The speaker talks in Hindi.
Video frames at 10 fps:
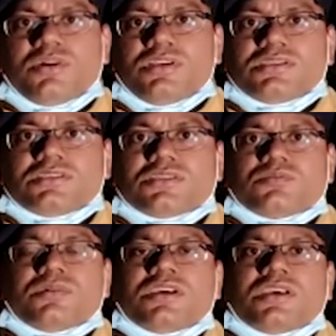में
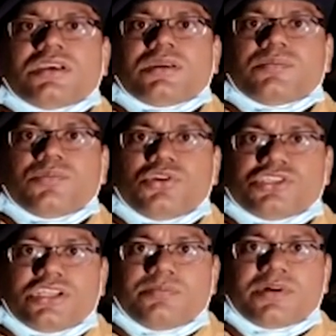जिसमें
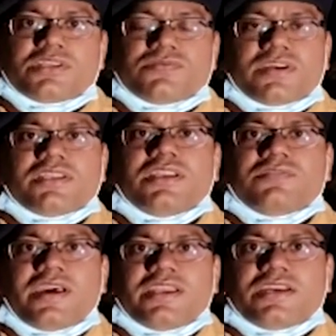पुलिस टीम पर इस व्यक्ति ने
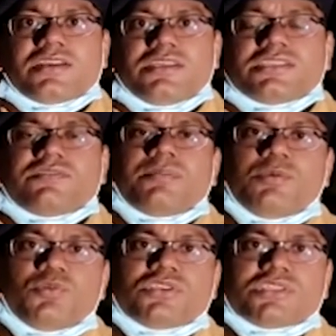फायरिंग कर दी
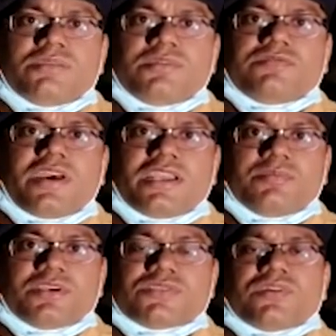जवाबी पुलिस टीम की
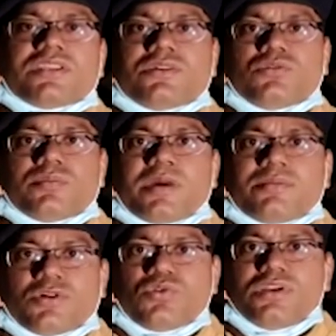फायरिंग पे इस व्यक्ति को
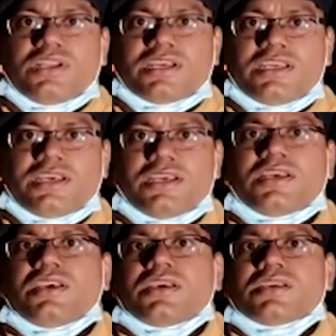पैर में गोली लगी है
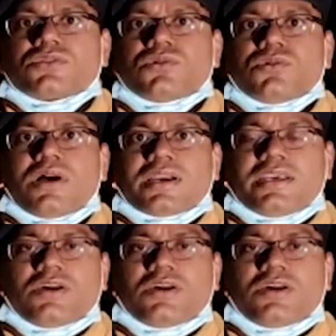इसको आगे